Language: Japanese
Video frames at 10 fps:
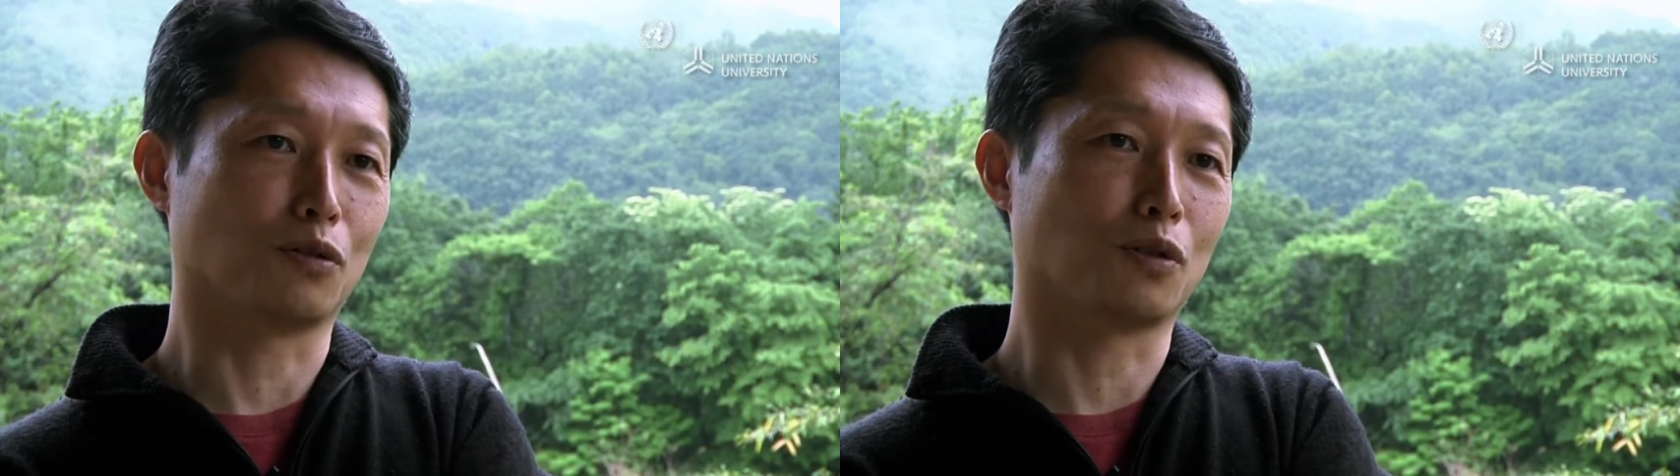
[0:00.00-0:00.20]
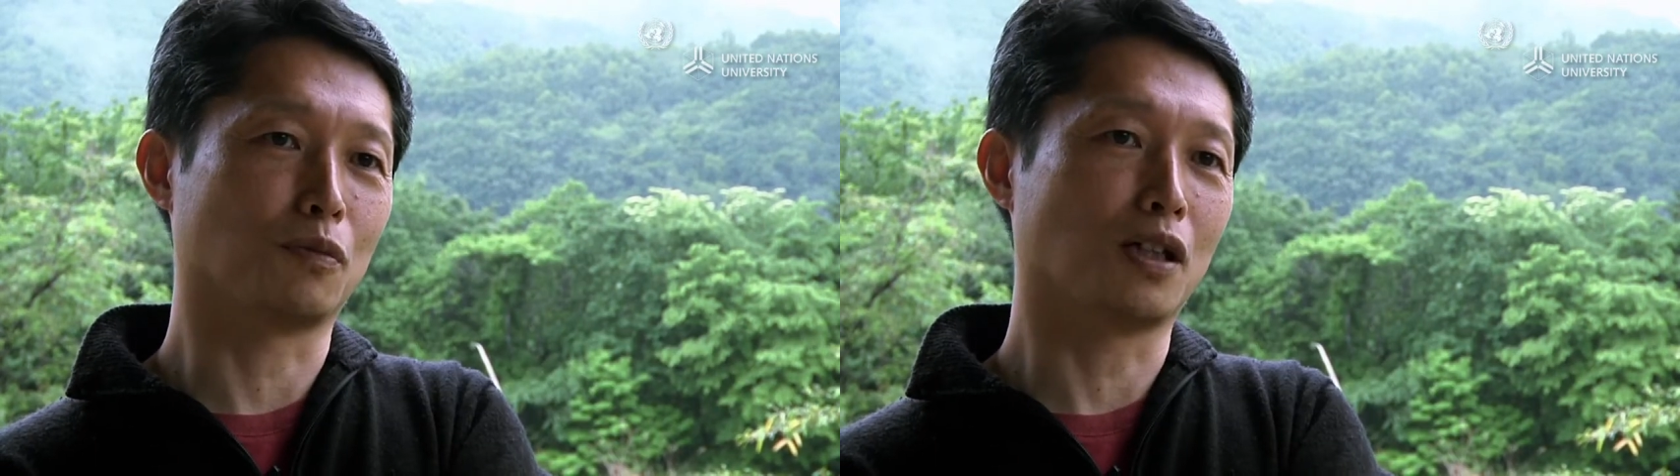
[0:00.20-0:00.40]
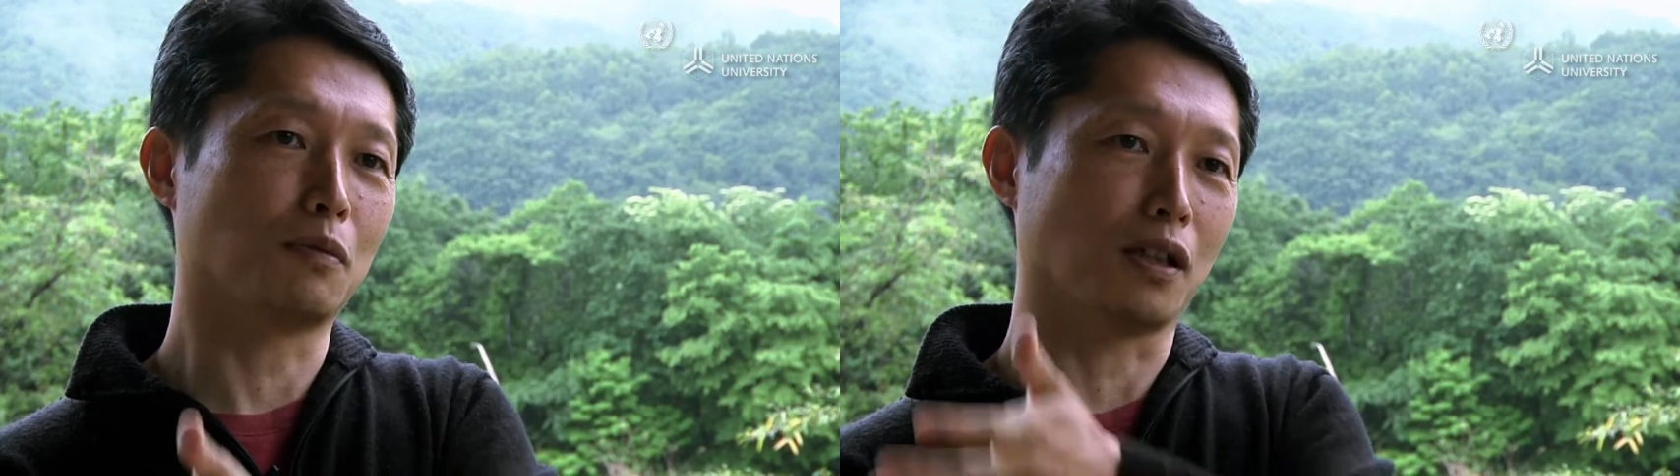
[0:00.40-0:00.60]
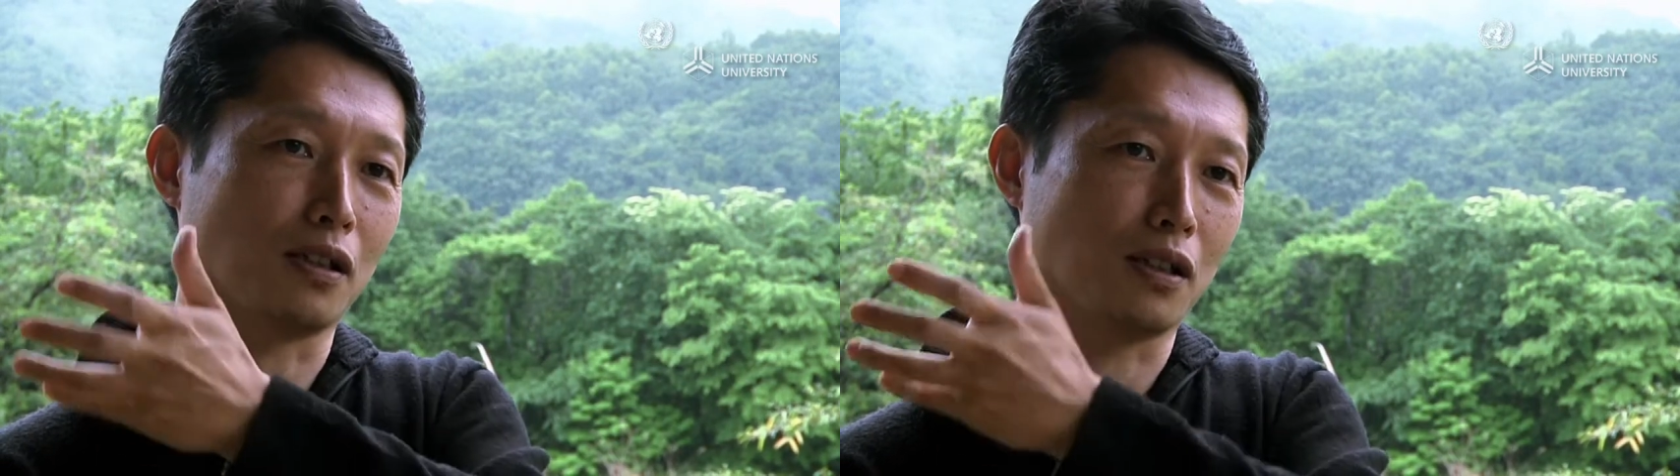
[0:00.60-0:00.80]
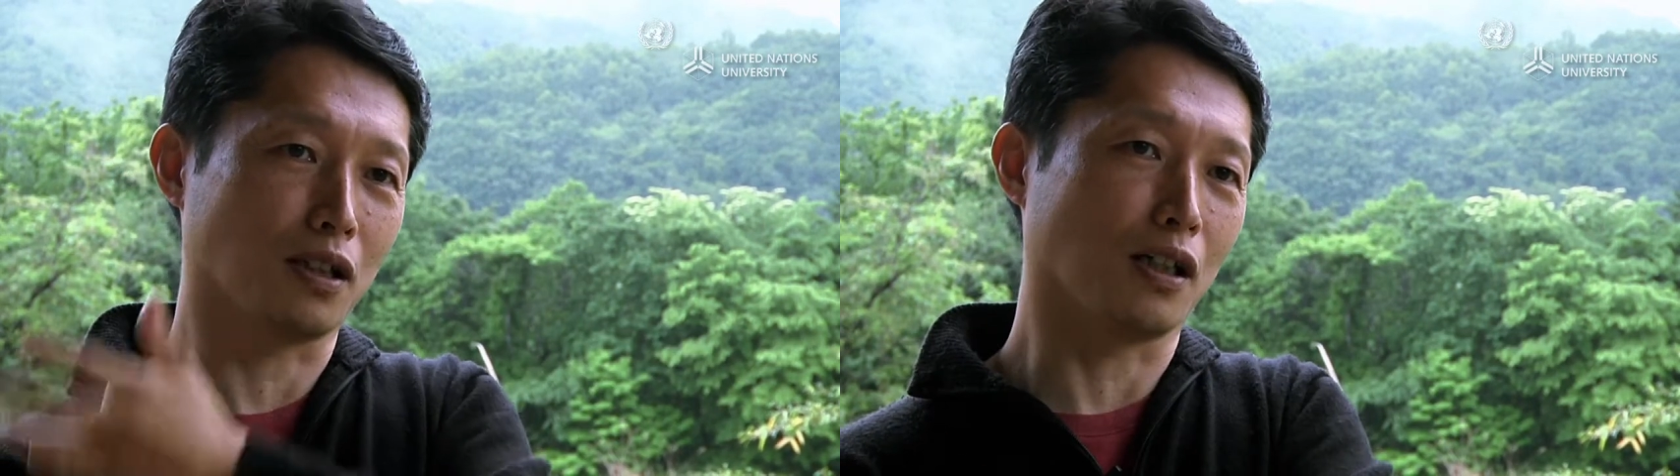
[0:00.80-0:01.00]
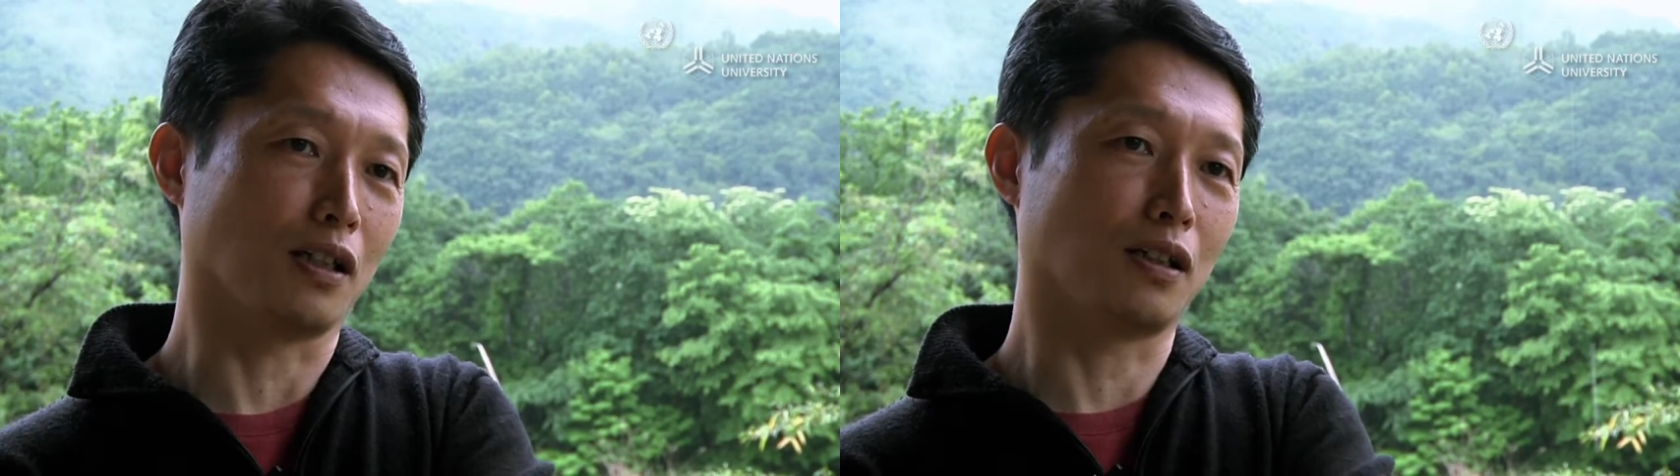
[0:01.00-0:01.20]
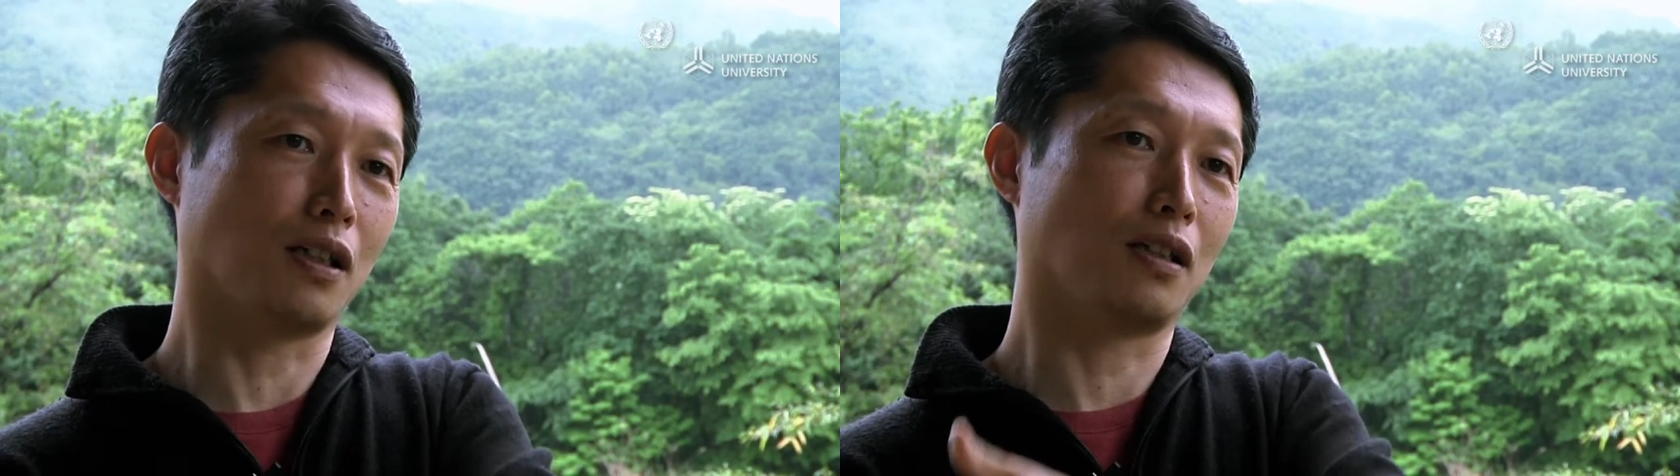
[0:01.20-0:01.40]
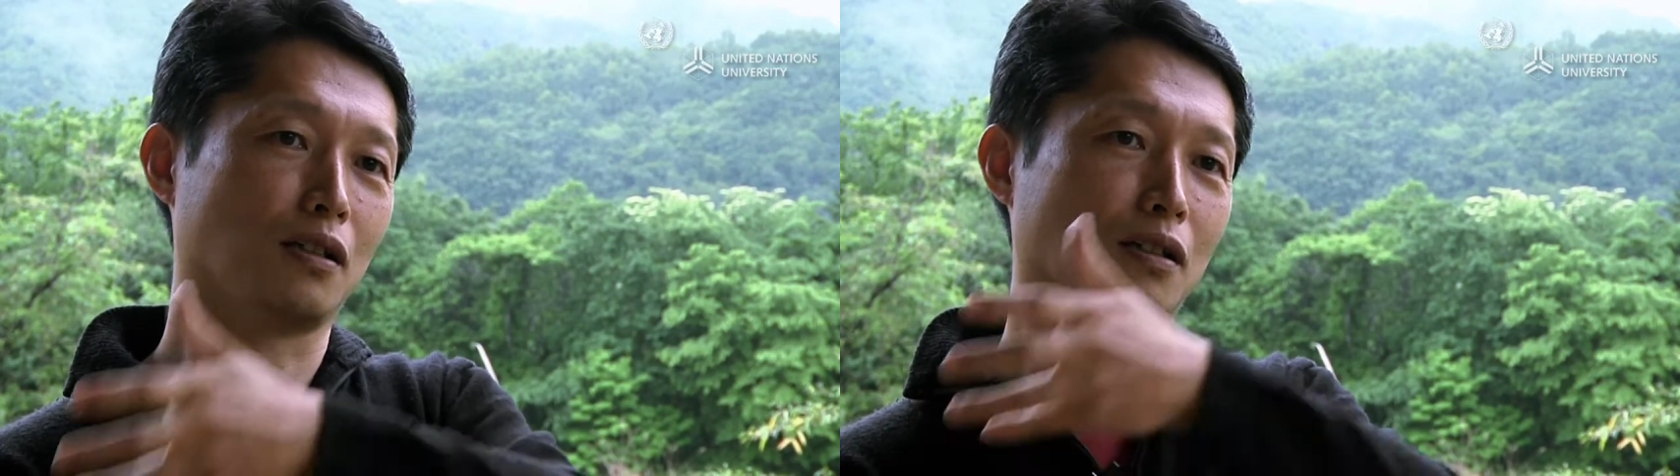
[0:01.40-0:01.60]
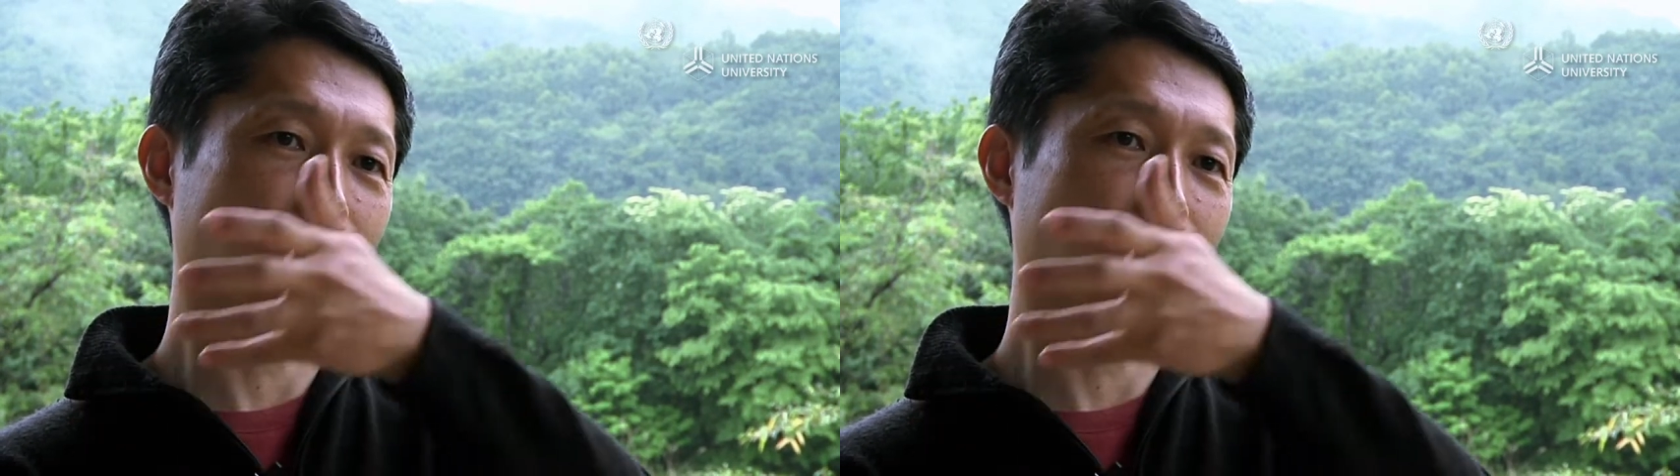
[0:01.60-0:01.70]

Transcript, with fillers: こともあれば世界で